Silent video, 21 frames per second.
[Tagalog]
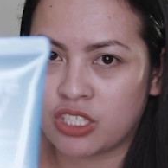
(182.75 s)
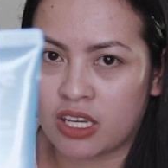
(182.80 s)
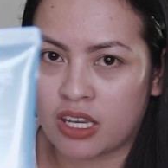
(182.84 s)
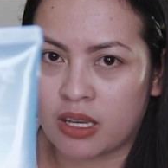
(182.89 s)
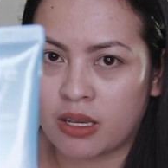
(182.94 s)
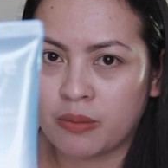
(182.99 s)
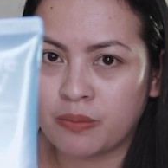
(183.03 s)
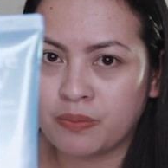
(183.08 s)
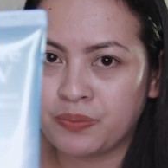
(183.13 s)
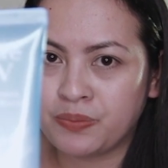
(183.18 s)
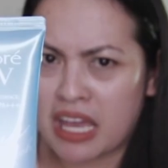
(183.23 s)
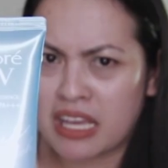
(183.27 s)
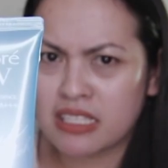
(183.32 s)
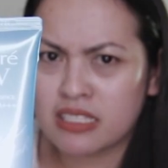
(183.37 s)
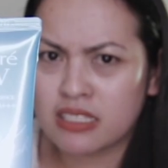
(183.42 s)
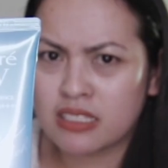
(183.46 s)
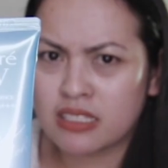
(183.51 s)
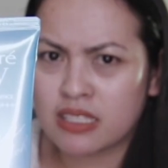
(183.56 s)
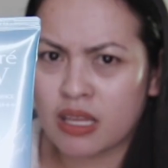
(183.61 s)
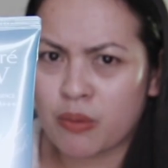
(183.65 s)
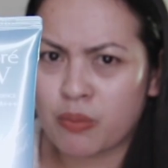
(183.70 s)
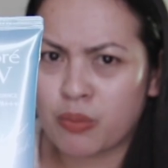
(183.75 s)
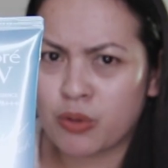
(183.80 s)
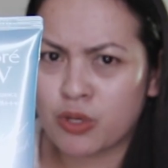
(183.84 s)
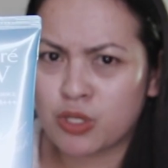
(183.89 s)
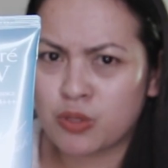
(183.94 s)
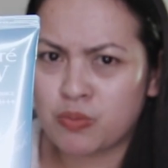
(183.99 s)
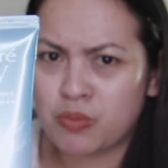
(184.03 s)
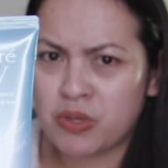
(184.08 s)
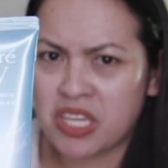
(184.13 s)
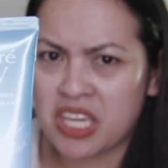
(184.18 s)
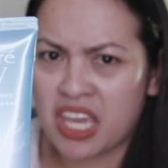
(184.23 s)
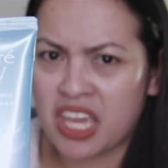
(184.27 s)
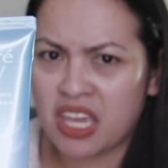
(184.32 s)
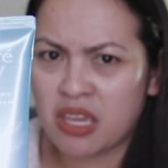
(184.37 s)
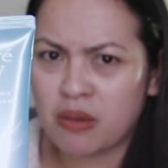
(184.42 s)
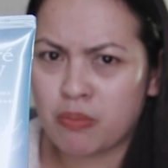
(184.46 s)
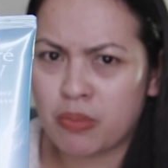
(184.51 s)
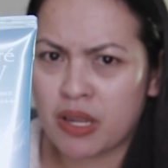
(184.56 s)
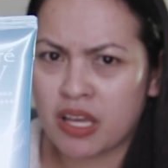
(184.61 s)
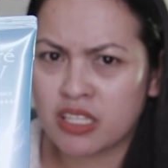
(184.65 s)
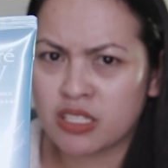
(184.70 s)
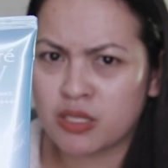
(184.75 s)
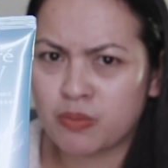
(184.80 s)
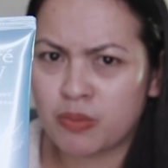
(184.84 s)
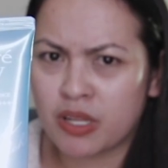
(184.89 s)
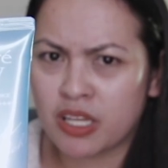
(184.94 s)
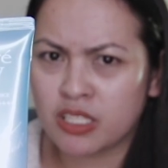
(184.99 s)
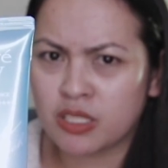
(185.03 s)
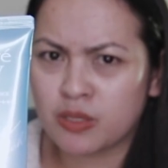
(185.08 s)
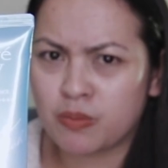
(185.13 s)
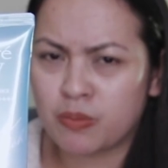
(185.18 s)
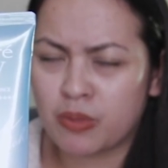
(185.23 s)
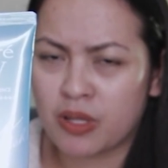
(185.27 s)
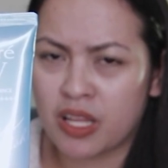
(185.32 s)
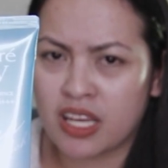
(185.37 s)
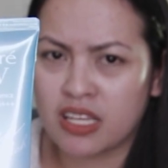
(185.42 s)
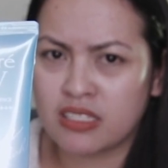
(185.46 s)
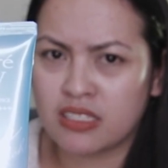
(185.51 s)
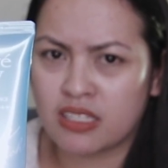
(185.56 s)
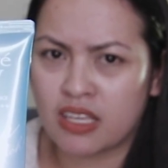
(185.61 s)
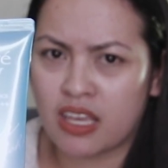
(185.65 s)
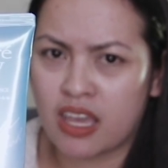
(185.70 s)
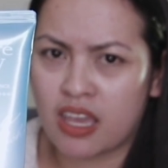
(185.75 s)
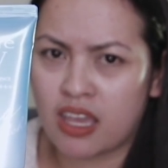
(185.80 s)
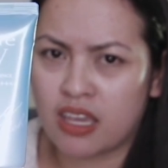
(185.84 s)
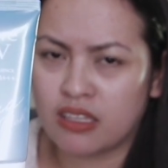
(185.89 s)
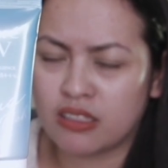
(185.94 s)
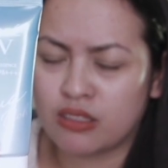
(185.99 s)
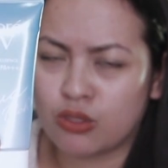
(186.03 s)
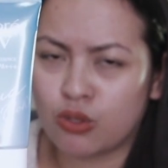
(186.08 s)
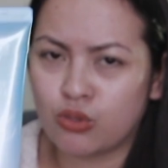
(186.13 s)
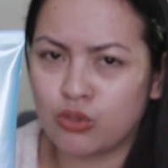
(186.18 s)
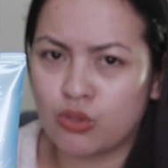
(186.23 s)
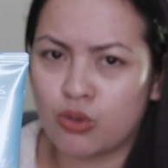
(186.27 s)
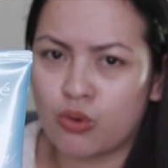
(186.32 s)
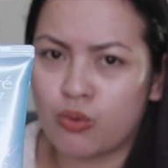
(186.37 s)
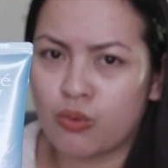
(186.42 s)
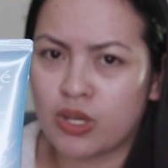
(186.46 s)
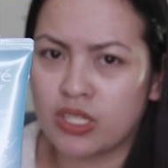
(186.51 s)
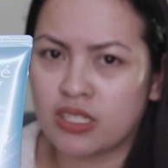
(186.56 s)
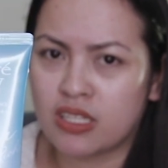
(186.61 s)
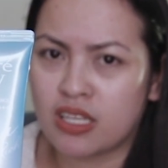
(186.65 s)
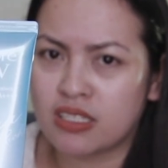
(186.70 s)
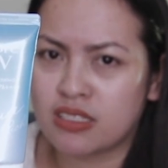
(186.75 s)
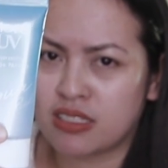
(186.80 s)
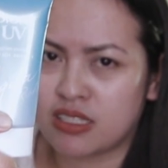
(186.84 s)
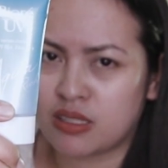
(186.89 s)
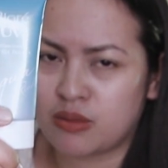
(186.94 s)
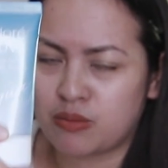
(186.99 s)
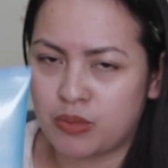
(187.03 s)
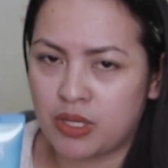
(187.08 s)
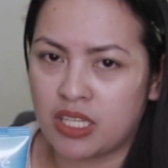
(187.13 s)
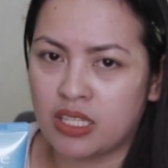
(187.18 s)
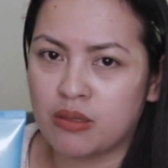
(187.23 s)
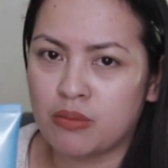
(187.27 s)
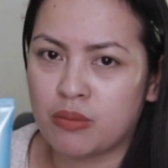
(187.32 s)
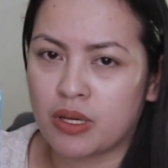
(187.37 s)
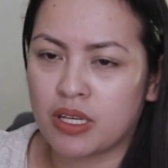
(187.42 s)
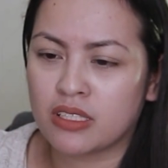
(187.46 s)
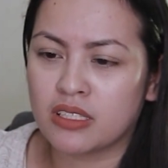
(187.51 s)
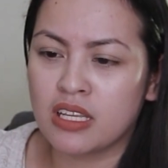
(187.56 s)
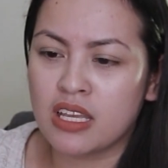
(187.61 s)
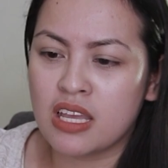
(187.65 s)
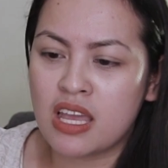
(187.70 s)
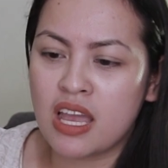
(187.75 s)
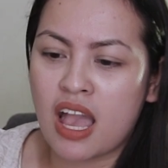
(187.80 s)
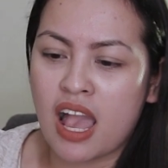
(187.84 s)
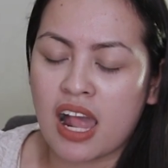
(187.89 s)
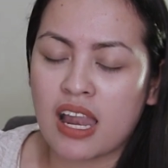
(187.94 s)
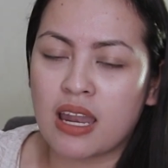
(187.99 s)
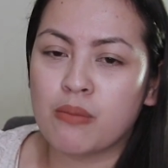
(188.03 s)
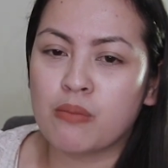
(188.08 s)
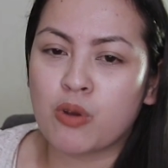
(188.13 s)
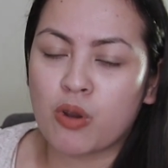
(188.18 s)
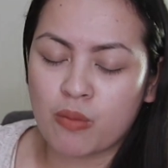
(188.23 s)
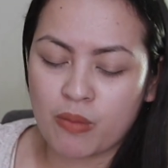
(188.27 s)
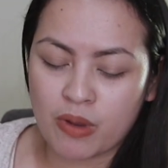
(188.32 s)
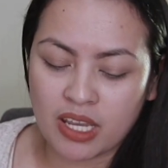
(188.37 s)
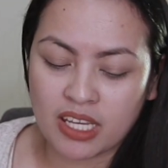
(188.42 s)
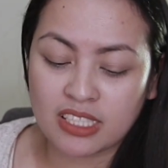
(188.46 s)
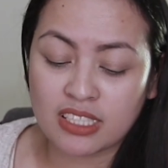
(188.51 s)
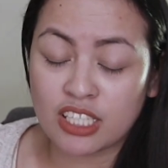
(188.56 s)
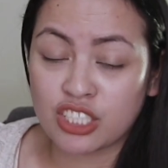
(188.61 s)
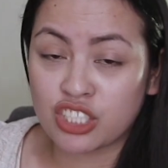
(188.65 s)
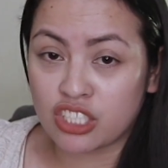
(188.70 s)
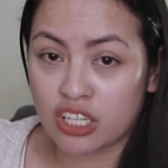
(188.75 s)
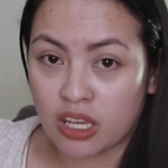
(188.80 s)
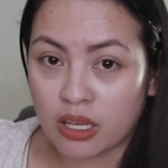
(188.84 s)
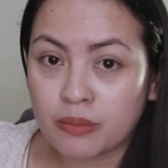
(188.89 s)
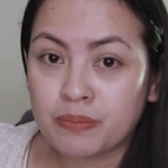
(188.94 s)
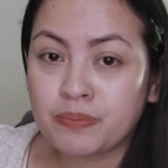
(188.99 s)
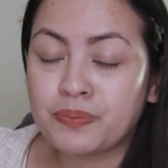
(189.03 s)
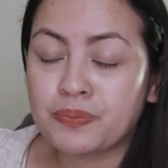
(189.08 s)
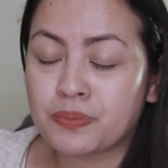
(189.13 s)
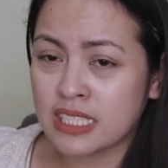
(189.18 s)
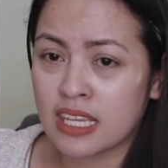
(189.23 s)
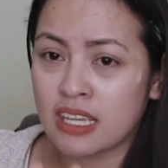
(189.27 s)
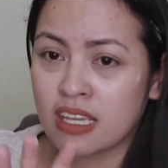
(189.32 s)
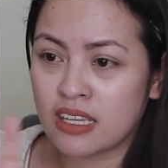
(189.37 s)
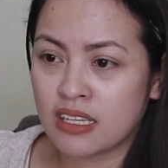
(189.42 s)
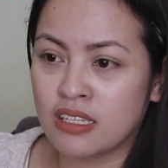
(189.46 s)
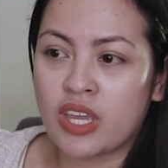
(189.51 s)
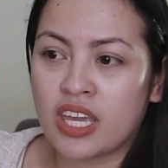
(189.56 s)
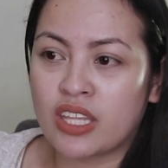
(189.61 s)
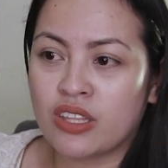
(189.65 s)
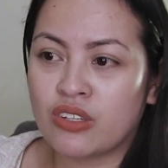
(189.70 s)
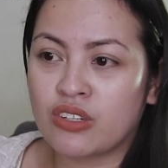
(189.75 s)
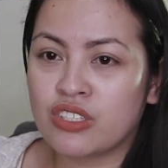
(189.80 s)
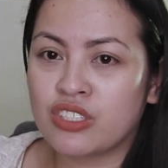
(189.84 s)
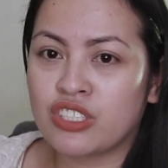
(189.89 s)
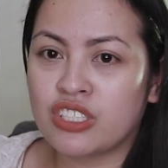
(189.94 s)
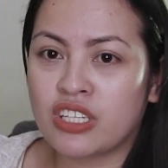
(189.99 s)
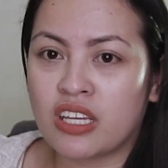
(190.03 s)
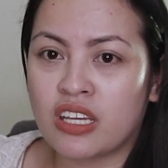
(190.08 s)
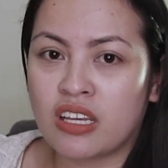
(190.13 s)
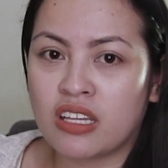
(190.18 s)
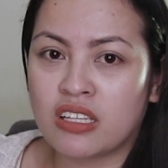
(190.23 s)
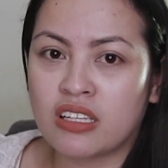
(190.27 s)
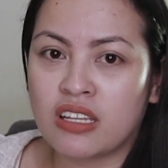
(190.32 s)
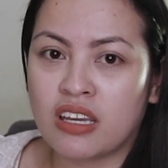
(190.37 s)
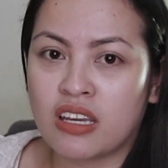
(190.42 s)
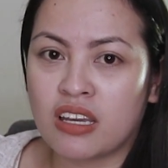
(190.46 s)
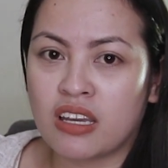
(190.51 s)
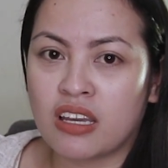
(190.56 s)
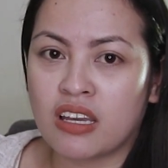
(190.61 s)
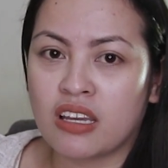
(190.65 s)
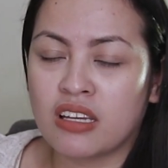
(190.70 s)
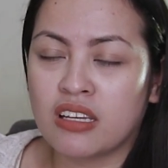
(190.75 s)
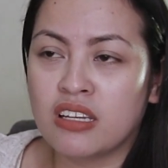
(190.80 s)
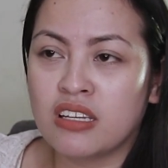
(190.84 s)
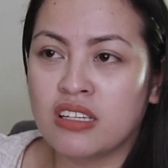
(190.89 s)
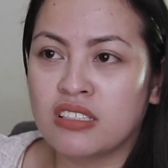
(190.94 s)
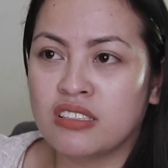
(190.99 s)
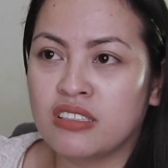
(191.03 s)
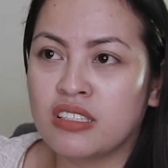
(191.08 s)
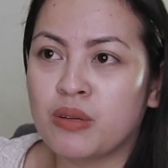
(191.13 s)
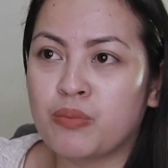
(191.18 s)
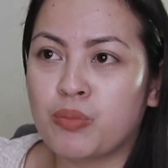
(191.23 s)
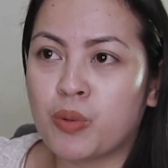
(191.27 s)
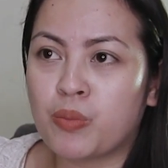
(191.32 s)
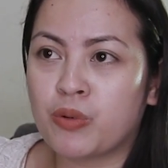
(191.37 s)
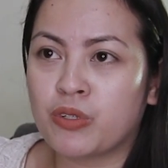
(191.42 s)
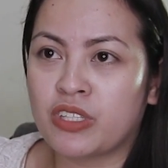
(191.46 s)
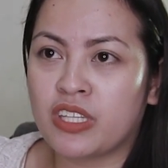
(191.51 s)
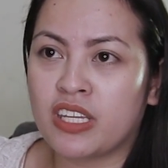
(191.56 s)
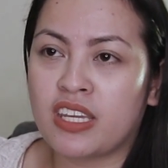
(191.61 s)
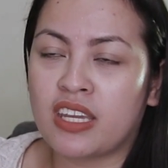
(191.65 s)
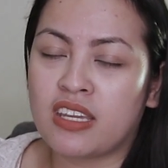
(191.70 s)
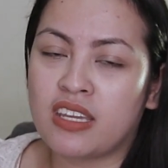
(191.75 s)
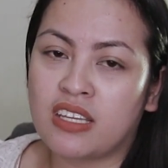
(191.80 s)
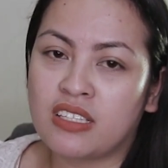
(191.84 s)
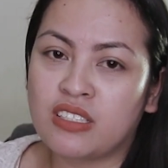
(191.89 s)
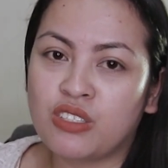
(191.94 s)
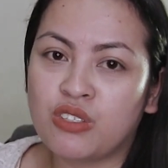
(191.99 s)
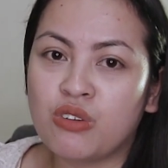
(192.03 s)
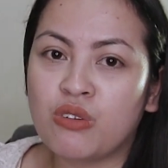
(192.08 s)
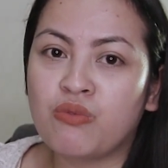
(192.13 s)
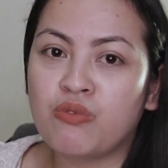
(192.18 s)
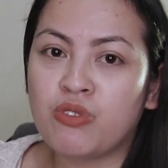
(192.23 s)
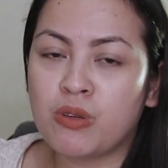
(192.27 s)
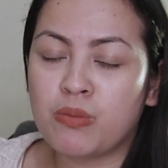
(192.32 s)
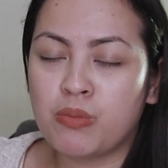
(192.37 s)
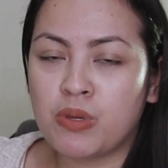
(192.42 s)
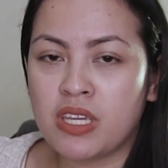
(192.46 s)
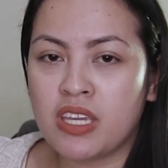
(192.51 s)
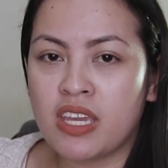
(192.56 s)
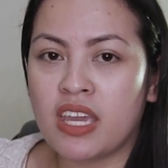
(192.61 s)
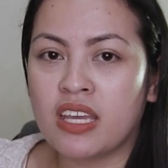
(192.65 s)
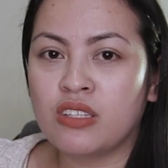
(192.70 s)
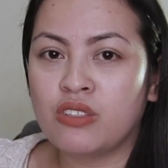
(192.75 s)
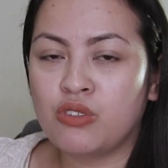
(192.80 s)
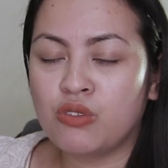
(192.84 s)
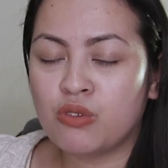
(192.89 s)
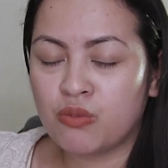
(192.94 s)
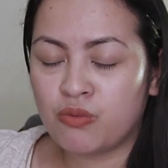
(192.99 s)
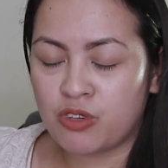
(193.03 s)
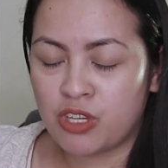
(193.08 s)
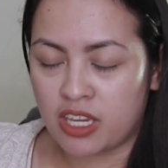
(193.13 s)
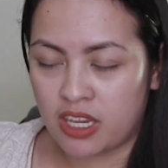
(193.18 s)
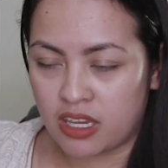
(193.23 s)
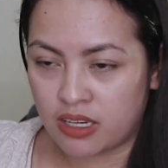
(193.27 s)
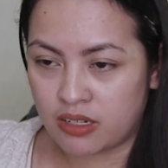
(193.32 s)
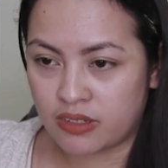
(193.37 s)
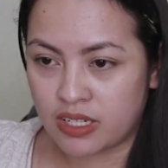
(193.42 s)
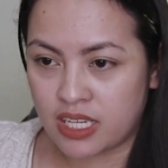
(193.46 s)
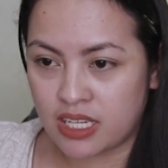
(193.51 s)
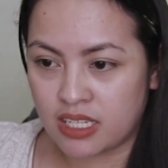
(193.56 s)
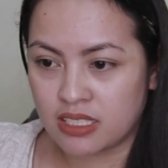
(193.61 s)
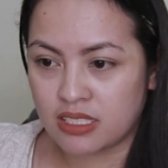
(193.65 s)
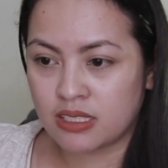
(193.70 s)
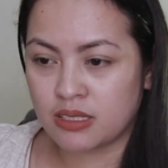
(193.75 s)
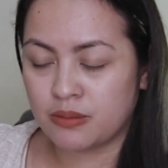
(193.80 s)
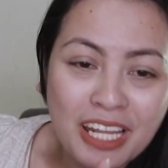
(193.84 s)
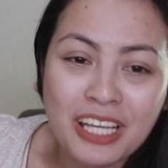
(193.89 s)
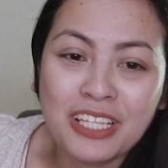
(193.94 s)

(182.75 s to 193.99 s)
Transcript: siya, plus, tapos PA++++, I don't know what does it mean, but alam ko maganda siya, kasi together siya na nagpo-protect against UVB and UVA rays.